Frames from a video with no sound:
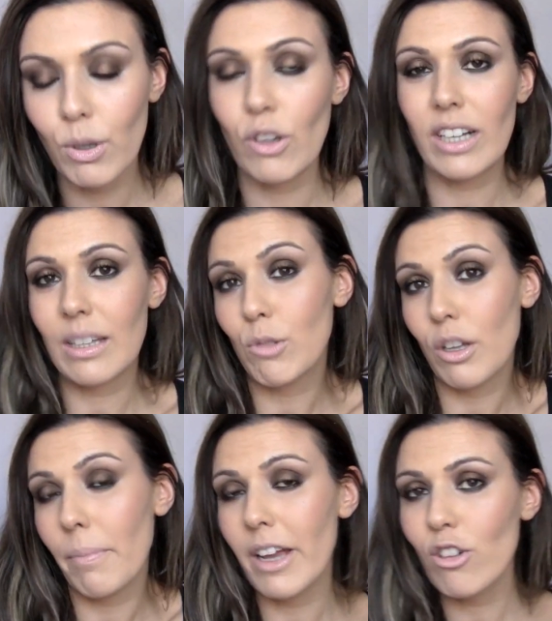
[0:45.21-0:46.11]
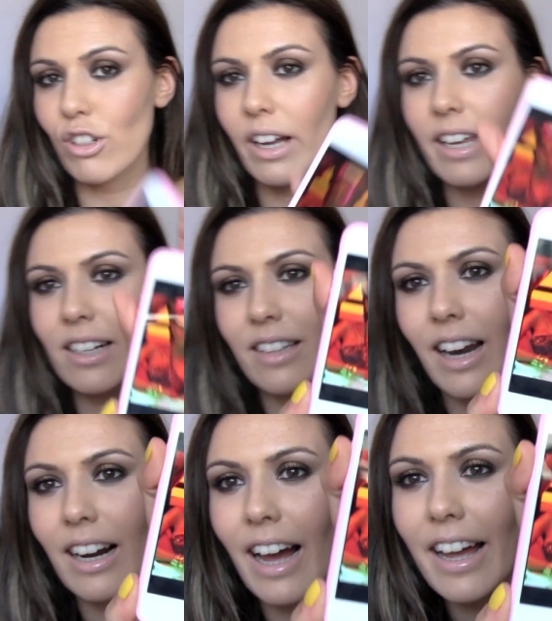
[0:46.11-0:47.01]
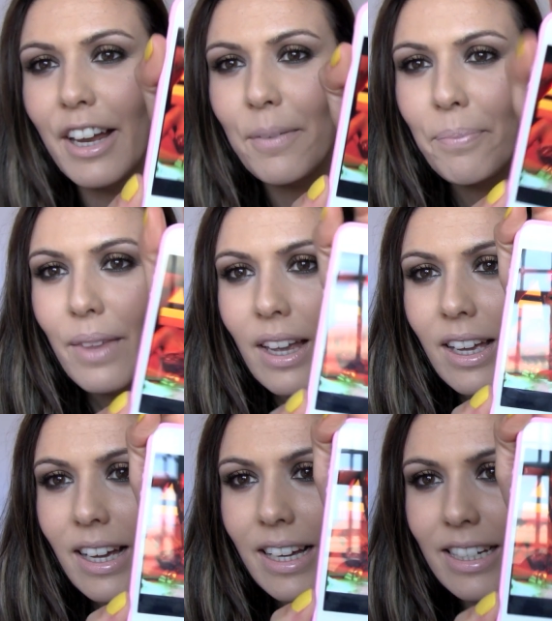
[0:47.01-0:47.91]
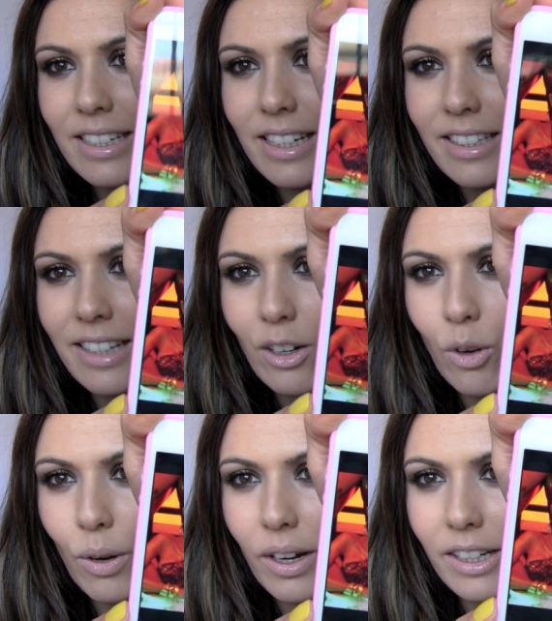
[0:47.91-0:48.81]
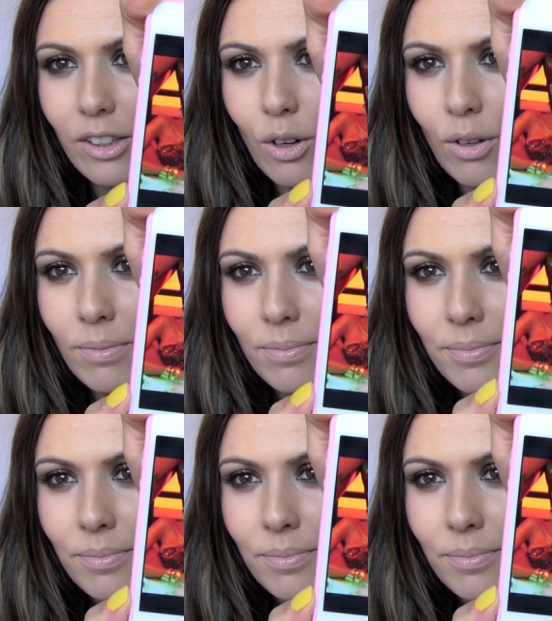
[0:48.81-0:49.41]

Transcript: Bueno, ya estamos en mayo, o sea que ya estará al caer. Es esta en concreto.